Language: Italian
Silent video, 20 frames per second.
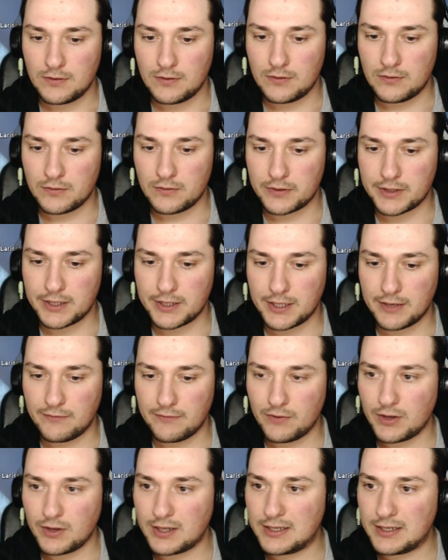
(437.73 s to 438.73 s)
Ok,
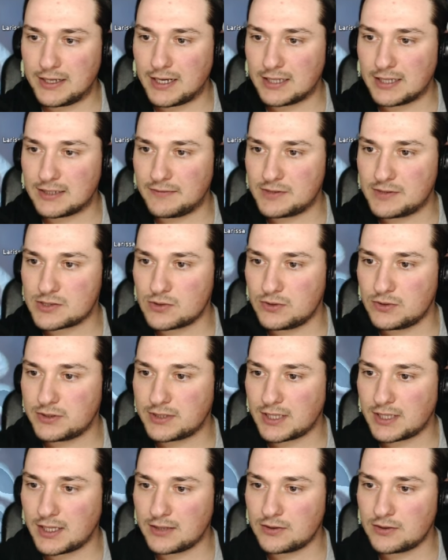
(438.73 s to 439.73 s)
voi allenatevi
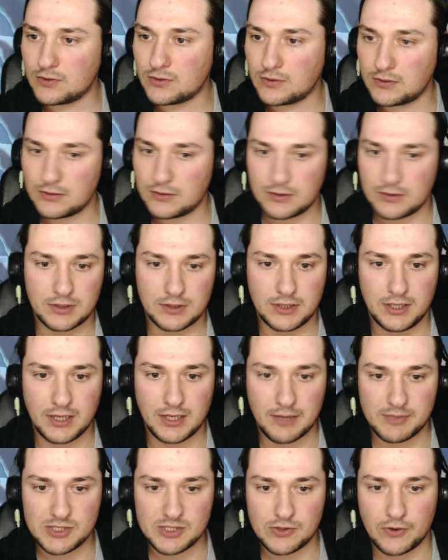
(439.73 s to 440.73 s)
soltanto chi ne ha
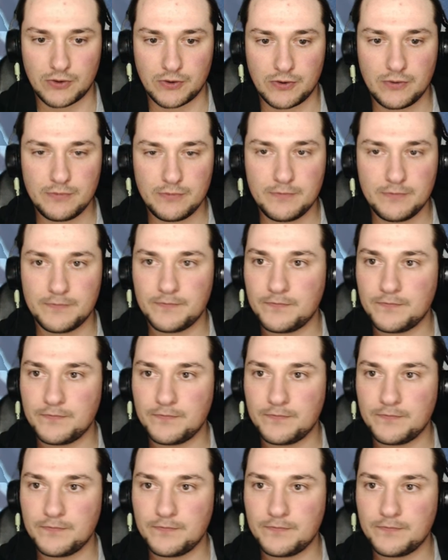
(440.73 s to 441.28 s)
bisogno.